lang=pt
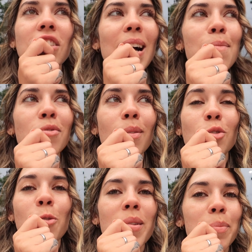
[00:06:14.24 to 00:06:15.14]
chegámos,
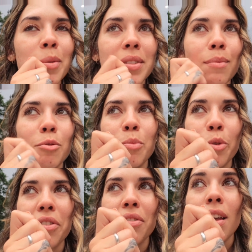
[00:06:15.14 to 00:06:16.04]
vamos comer porque precisamos
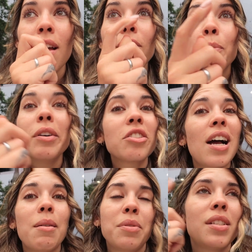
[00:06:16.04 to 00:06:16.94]
muito. Depois,
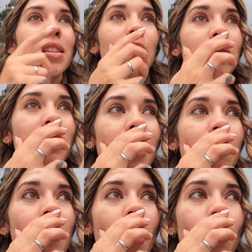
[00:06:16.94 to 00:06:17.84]
ah, preciso
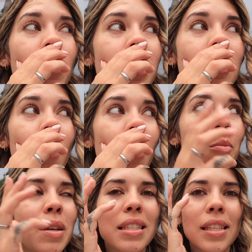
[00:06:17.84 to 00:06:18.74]
encontrar um oculista ou
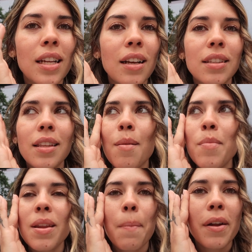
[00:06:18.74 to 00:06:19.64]
alguma cena que tenha
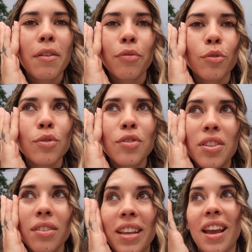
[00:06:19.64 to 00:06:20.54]
mini
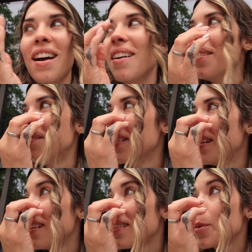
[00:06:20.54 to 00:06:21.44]
parafusos. Yeah.
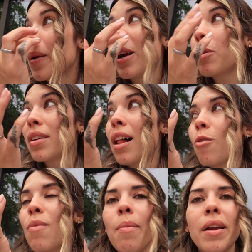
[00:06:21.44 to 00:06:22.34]
Espero encontrar
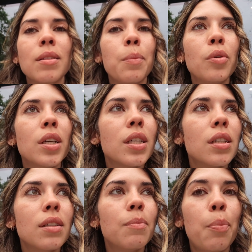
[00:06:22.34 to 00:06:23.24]
alguma aberta,
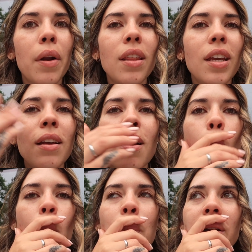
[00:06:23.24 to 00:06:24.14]
porque perdi
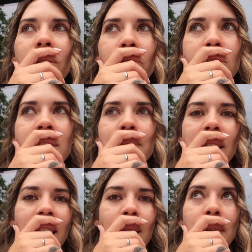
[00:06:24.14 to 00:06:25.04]
o parafuso da
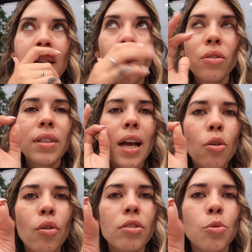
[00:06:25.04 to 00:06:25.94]
minha câmera. Ontem à
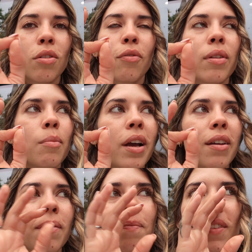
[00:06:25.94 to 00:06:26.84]
noite, quando
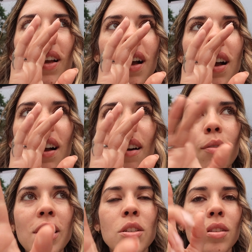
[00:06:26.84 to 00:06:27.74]
filmei uh,
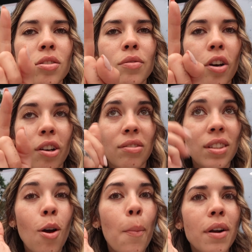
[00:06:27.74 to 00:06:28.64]
o início deste vlog,
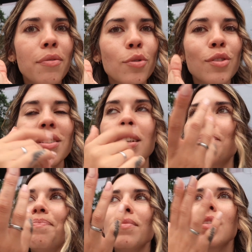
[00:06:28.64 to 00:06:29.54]
tinha o parafuso.
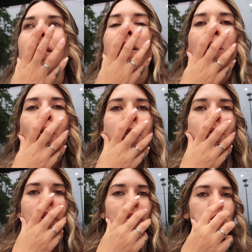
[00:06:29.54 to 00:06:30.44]
Hoje
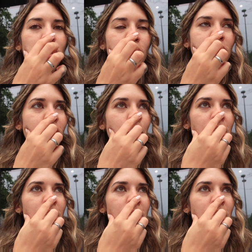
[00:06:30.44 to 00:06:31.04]
no avião já não tinha o